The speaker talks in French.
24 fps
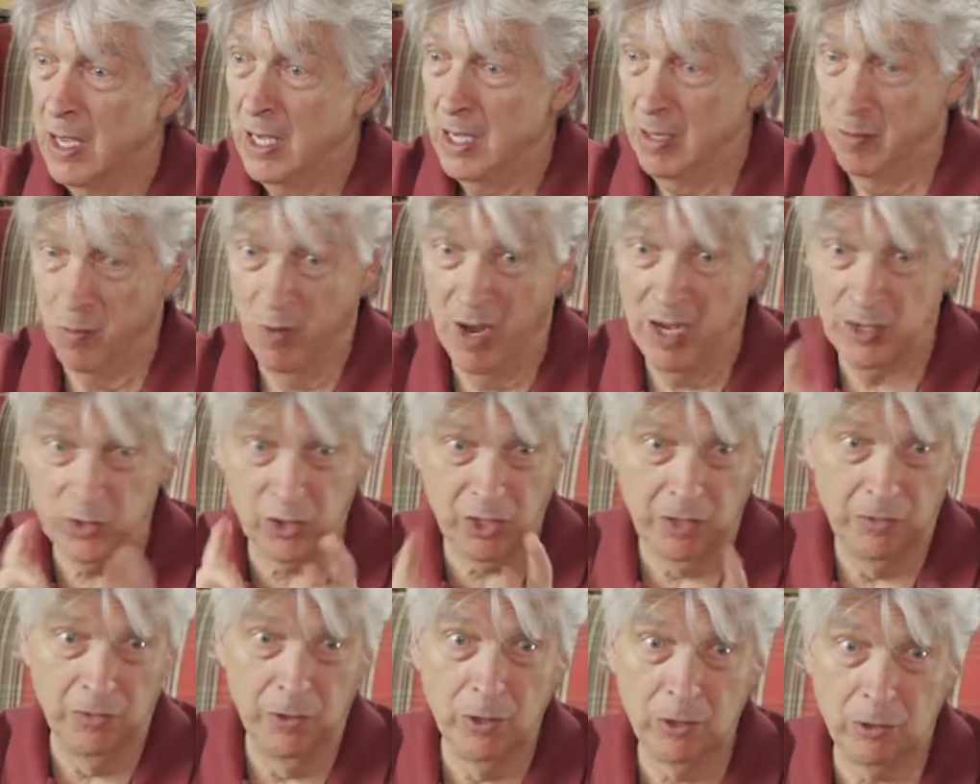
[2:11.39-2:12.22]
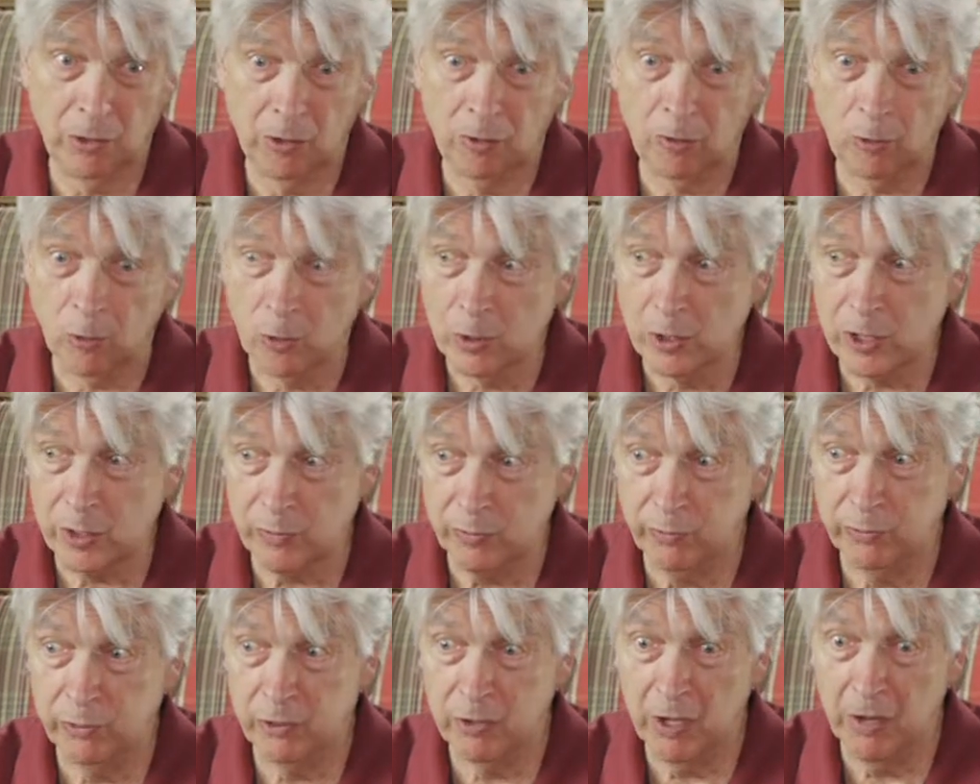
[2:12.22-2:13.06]
Et moi, je veux que tous
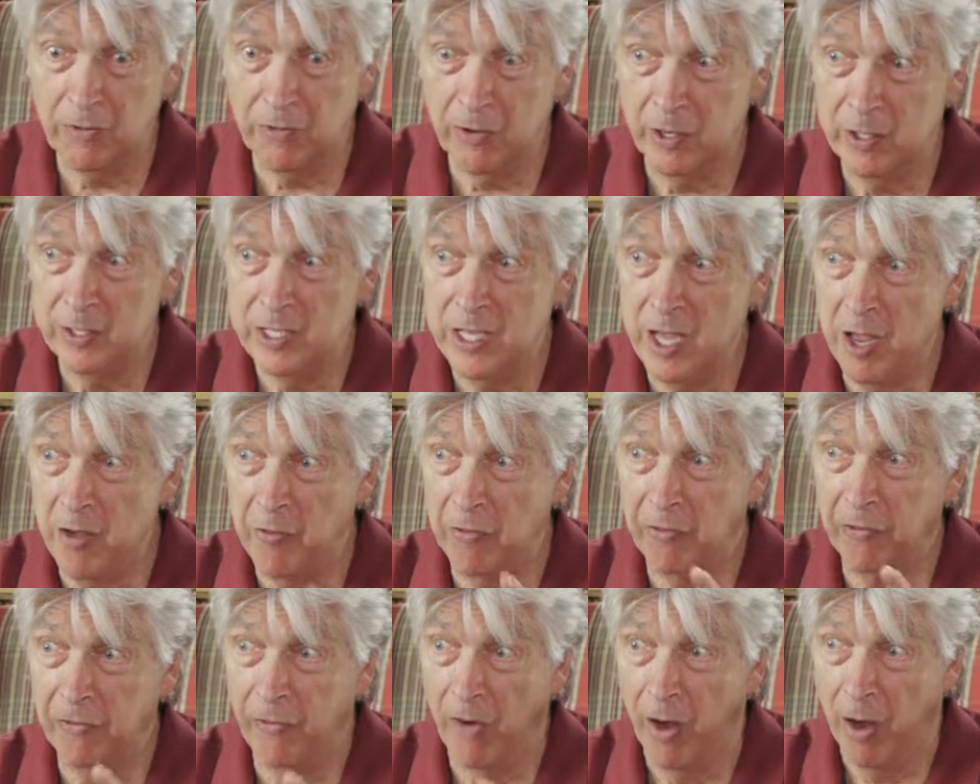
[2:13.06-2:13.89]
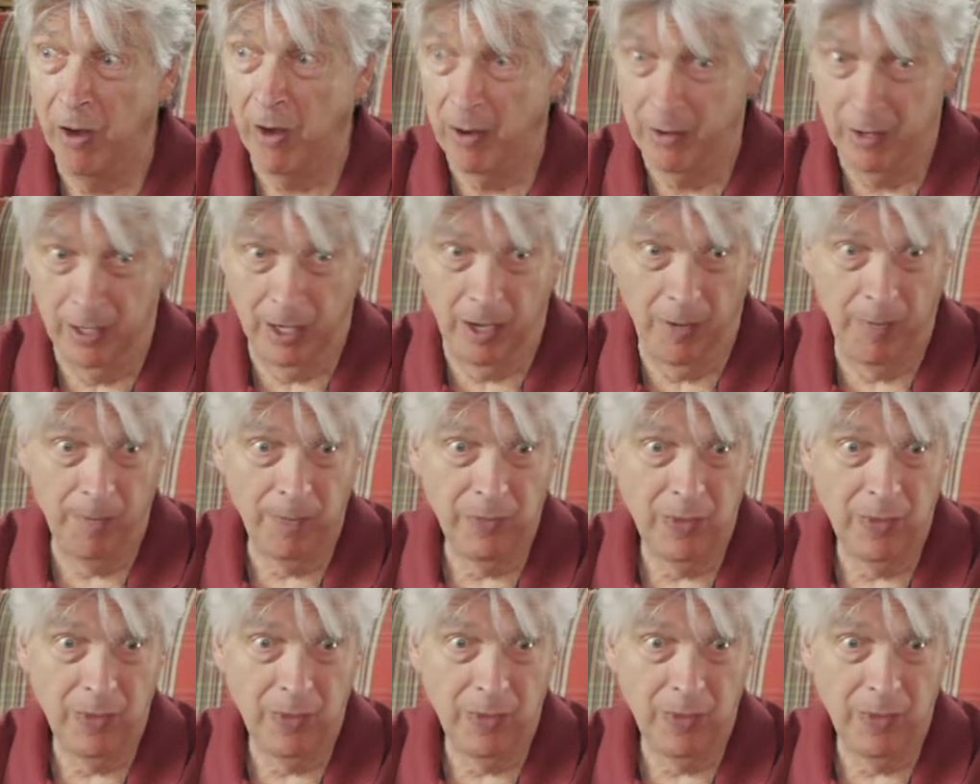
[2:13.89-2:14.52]
vous deveniez forts.